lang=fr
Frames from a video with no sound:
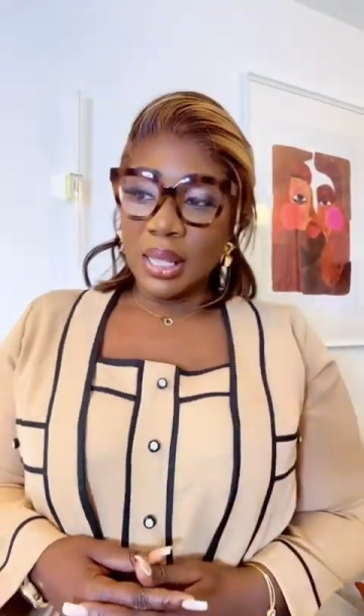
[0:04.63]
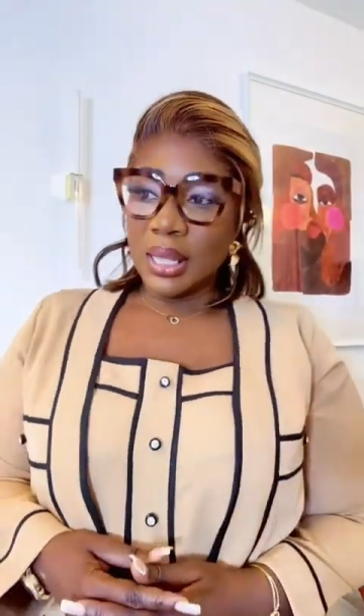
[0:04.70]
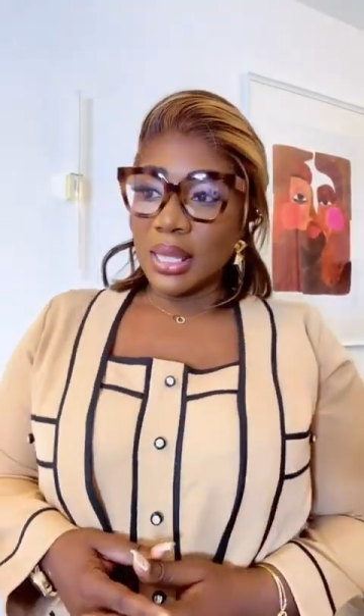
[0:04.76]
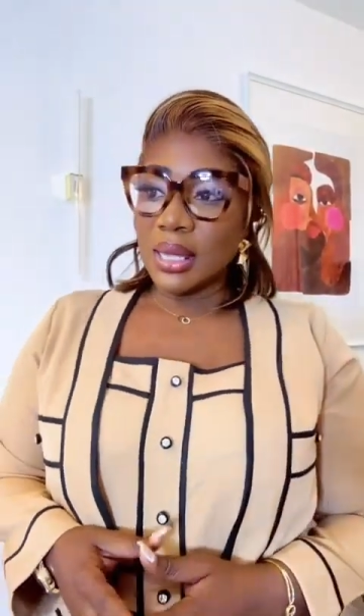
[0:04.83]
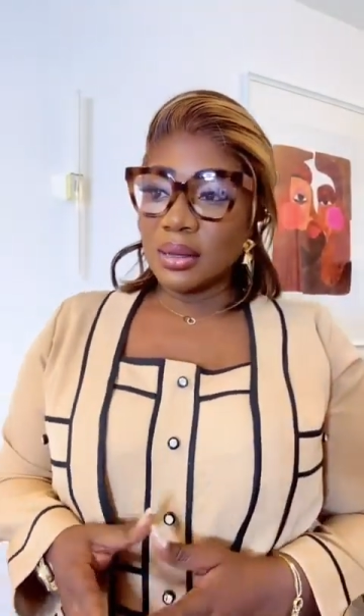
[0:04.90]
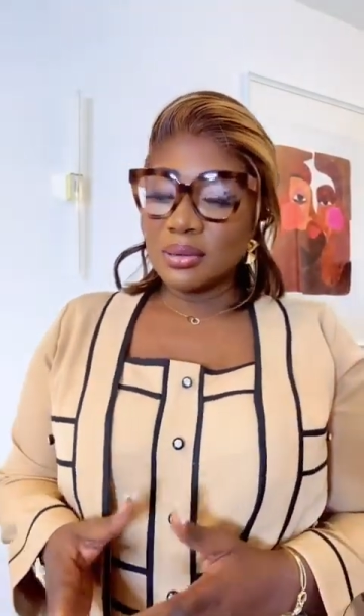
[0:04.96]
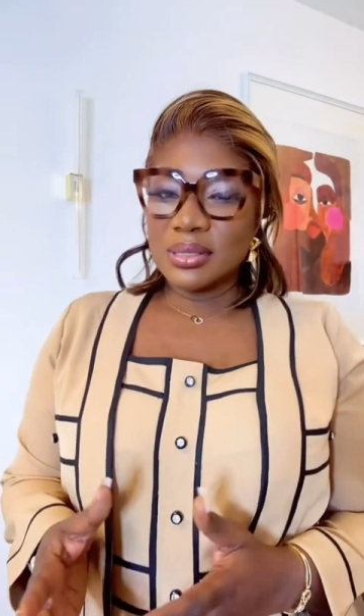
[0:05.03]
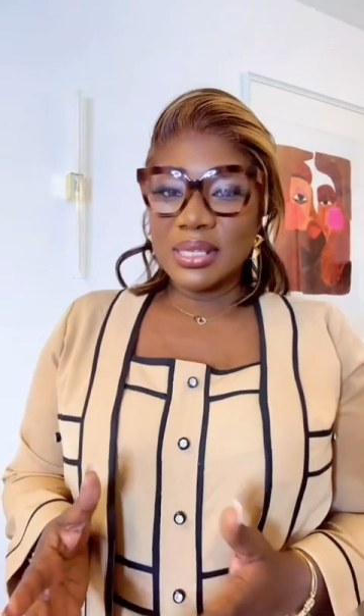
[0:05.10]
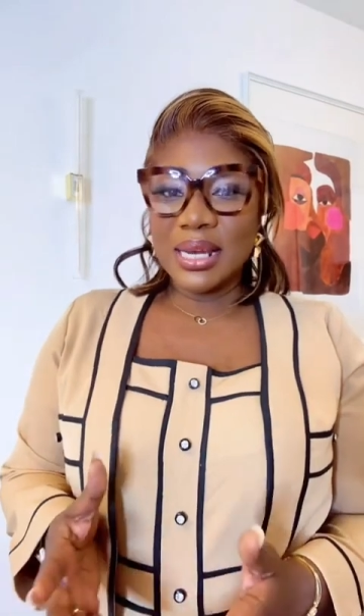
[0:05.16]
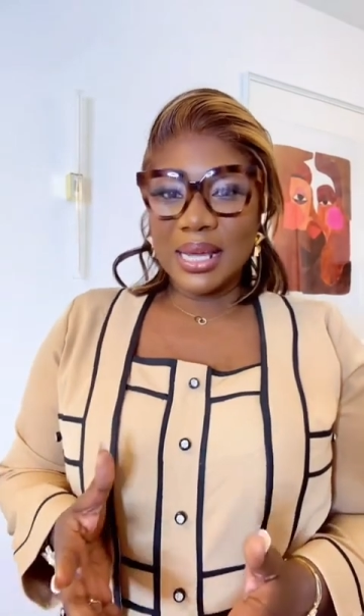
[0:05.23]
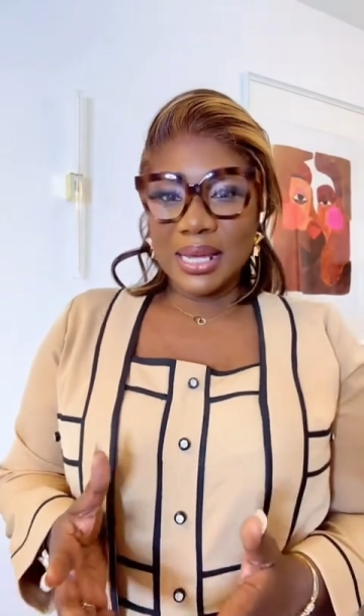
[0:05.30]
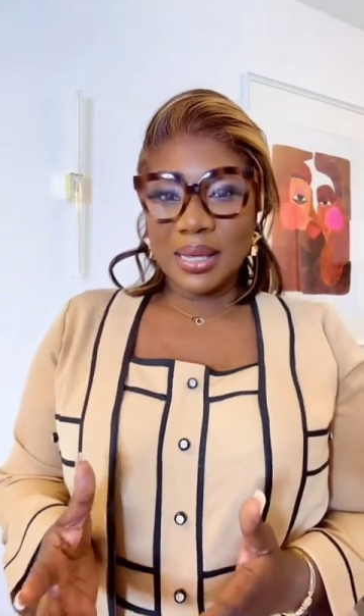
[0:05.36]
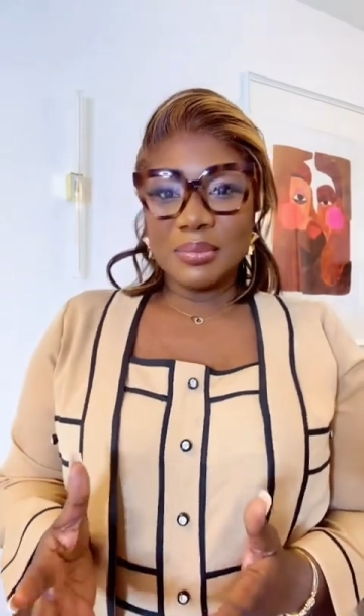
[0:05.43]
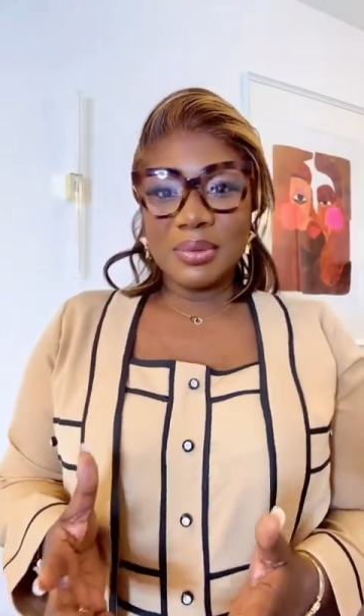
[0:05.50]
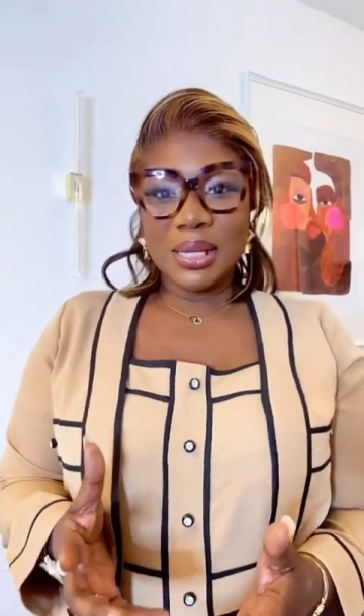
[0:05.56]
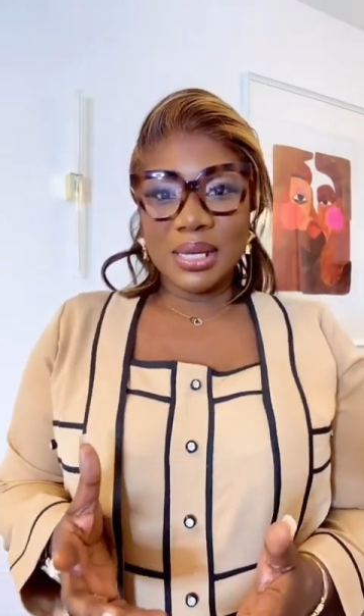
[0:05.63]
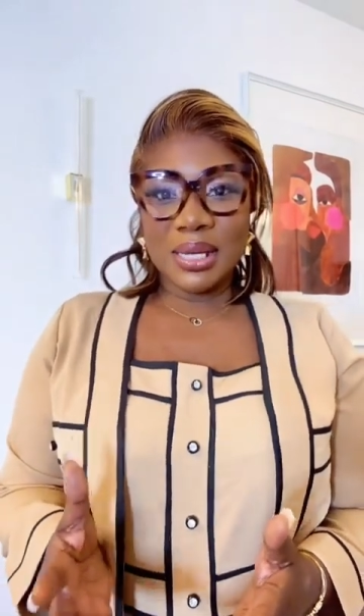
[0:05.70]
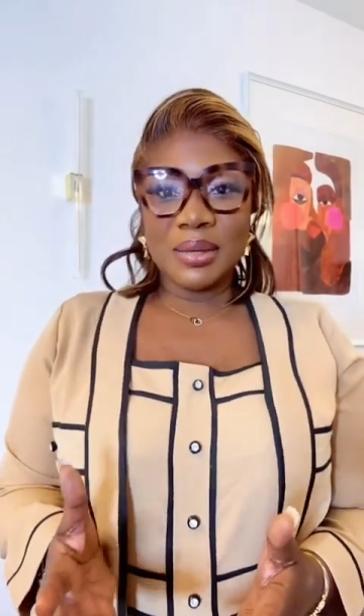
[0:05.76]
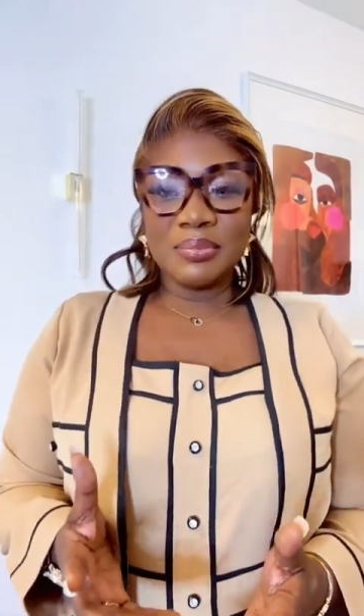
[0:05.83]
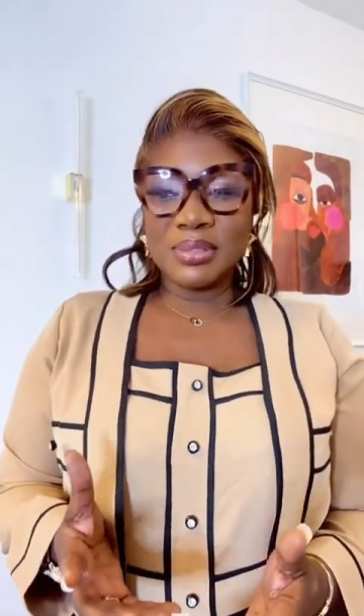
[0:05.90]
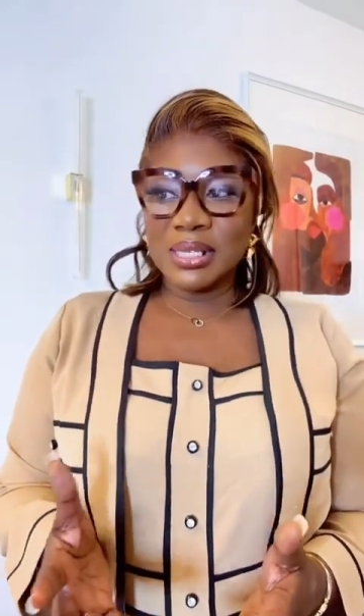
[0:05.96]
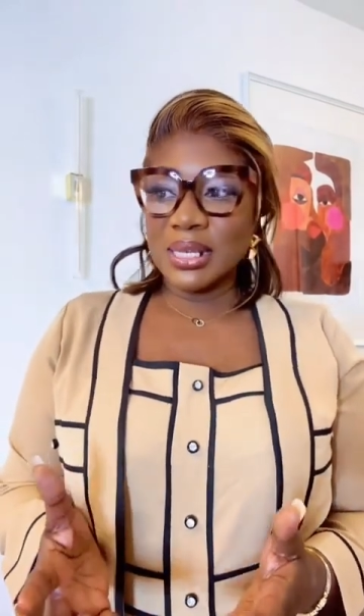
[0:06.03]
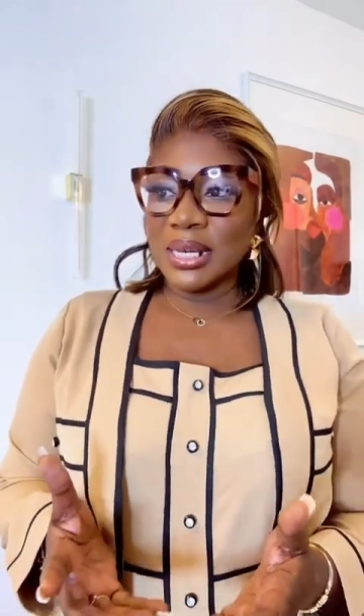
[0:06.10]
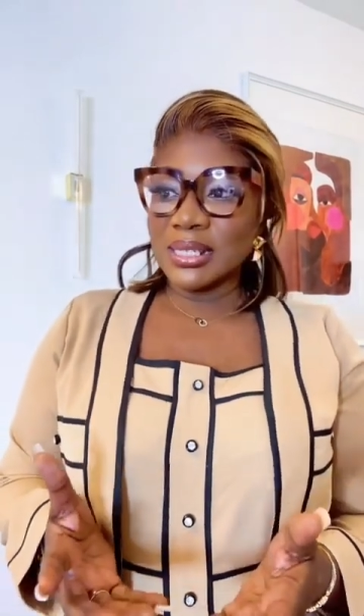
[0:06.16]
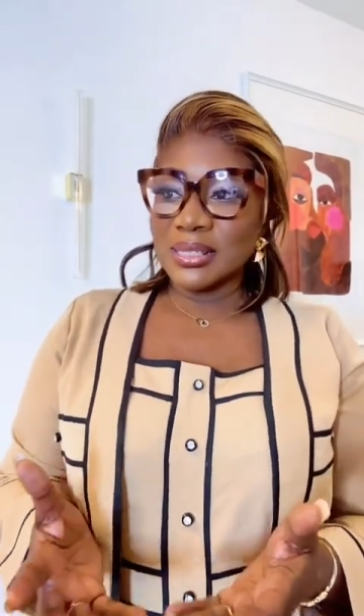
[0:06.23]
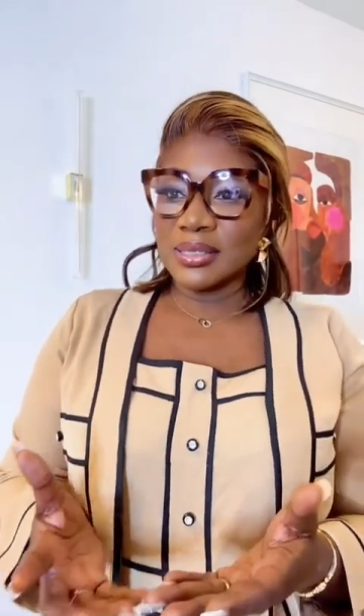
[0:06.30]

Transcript: Et quand c'est la crème des crèmes, c'est-à-dire